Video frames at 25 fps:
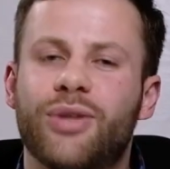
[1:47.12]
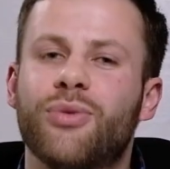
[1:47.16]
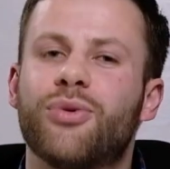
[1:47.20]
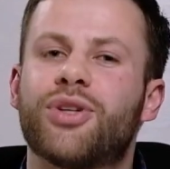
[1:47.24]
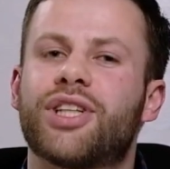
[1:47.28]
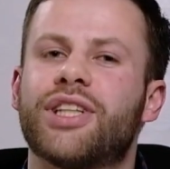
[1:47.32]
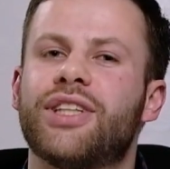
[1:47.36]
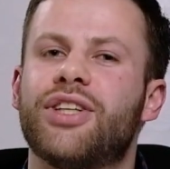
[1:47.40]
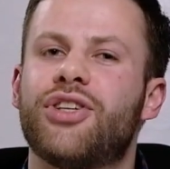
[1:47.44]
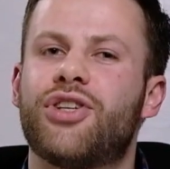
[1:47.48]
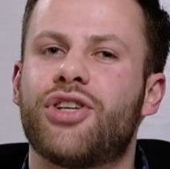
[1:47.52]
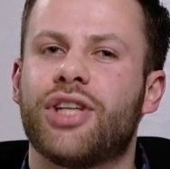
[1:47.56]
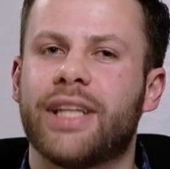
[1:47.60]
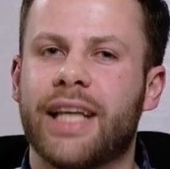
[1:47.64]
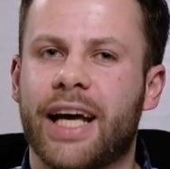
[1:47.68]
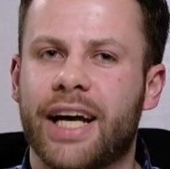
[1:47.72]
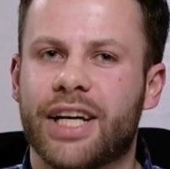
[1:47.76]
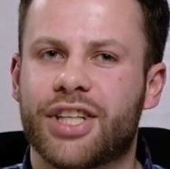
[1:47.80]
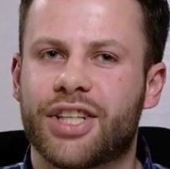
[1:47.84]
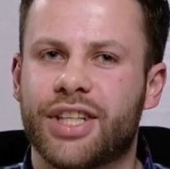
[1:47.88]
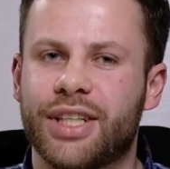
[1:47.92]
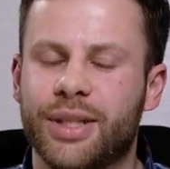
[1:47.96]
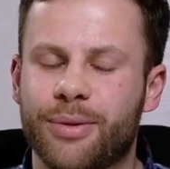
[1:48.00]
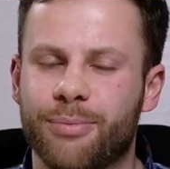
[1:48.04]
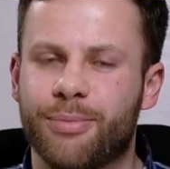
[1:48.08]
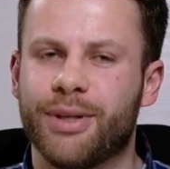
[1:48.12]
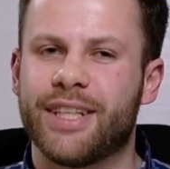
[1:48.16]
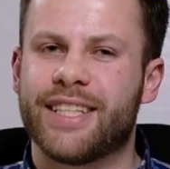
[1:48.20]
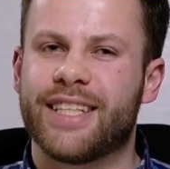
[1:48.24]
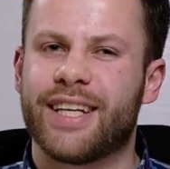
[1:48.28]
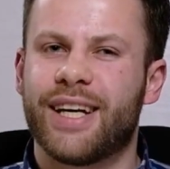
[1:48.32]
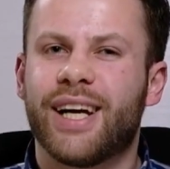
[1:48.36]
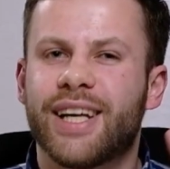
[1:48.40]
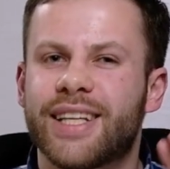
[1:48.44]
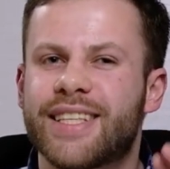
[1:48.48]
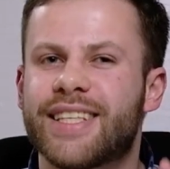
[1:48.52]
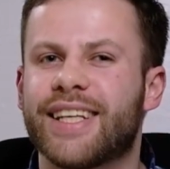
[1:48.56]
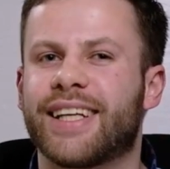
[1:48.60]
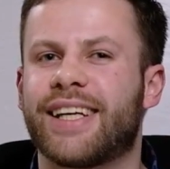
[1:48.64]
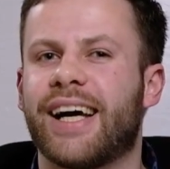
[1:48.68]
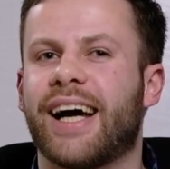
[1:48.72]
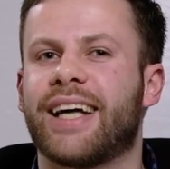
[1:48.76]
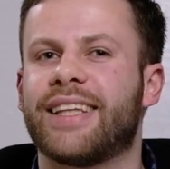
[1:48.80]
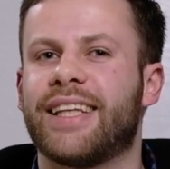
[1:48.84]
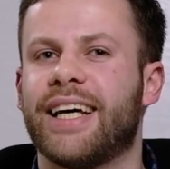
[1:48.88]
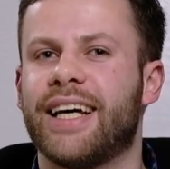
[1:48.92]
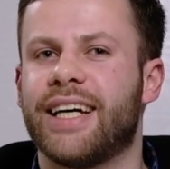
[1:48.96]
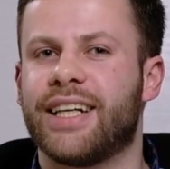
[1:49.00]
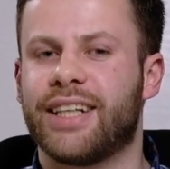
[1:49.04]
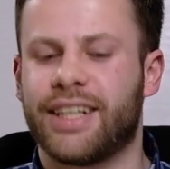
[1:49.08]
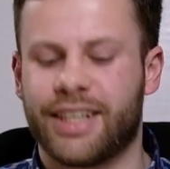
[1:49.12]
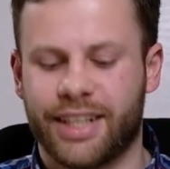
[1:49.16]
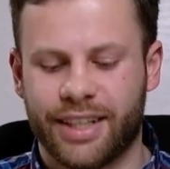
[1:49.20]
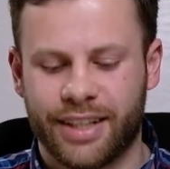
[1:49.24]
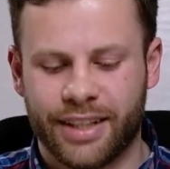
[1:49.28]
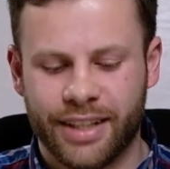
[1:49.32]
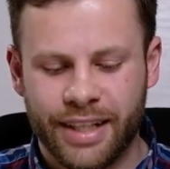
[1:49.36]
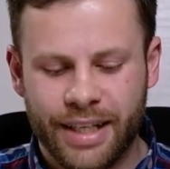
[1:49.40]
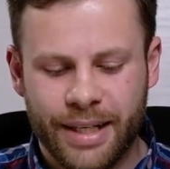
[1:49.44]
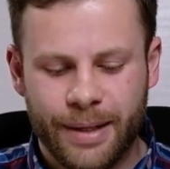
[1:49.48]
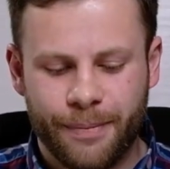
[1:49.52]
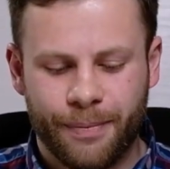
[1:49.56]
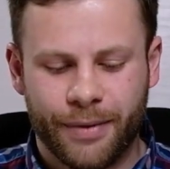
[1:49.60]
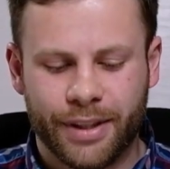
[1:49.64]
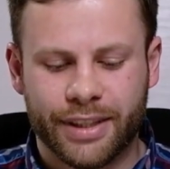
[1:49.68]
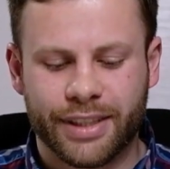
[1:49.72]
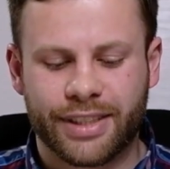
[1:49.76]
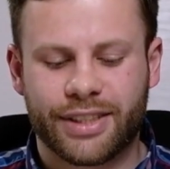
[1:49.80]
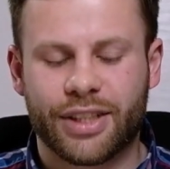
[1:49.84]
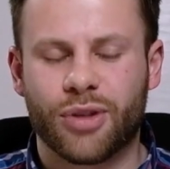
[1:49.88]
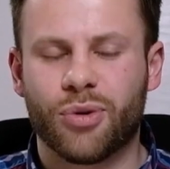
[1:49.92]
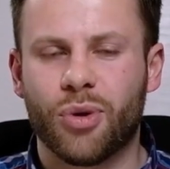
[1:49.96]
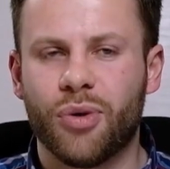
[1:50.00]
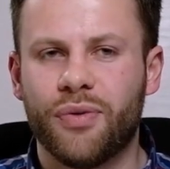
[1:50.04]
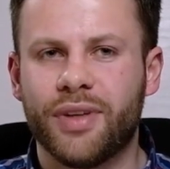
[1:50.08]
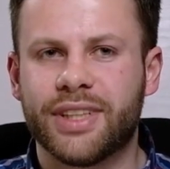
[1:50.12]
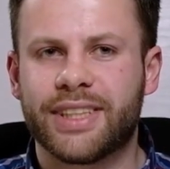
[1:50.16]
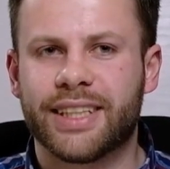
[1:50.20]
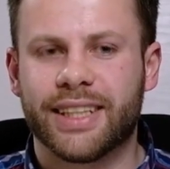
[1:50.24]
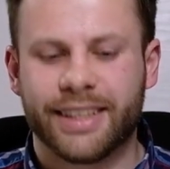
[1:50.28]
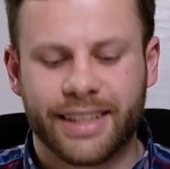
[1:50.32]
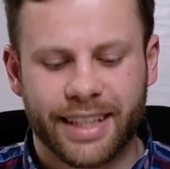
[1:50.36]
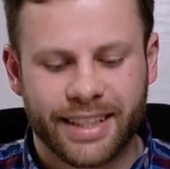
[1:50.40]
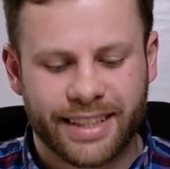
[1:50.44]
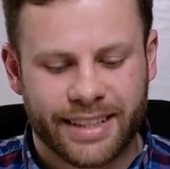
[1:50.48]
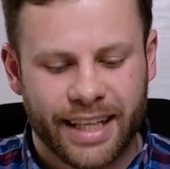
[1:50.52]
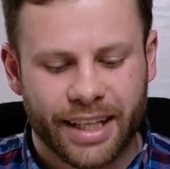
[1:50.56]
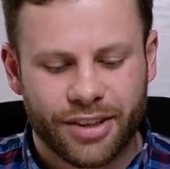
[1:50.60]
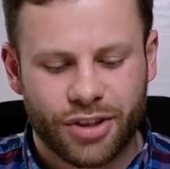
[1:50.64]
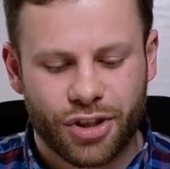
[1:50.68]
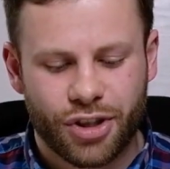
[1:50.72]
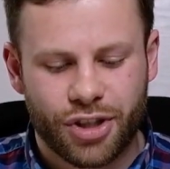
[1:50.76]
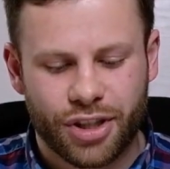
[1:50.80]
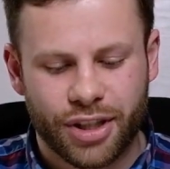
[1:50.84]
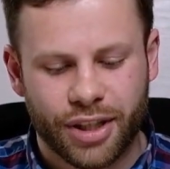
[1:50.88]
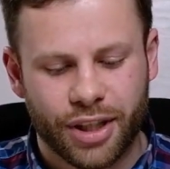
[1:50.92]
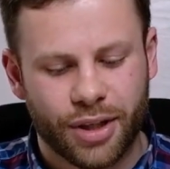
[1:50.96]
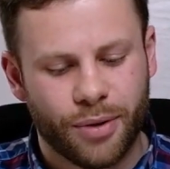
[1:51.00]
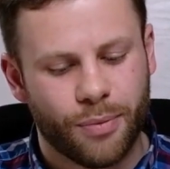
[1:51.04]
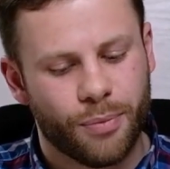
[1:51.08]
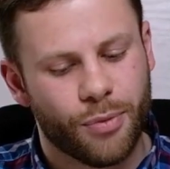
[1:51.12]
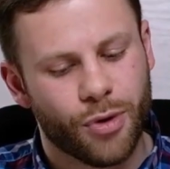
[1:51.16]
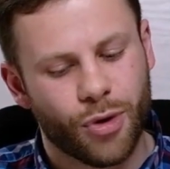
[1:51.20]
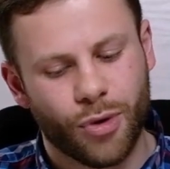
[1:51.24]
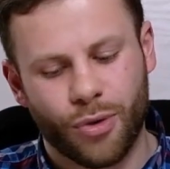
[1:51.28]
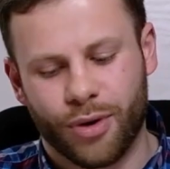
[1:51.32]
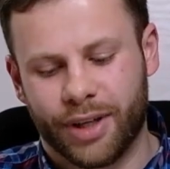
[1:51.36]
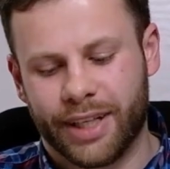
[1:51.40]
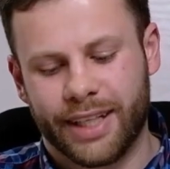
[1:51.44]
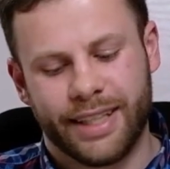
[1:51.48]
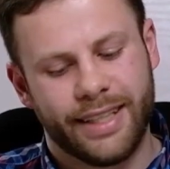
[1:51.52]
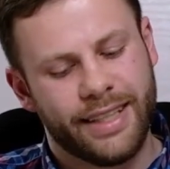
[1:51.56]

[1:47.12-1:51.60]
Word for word: ты уже начинаешь к ним придираться, когда их э, становится достаточно много.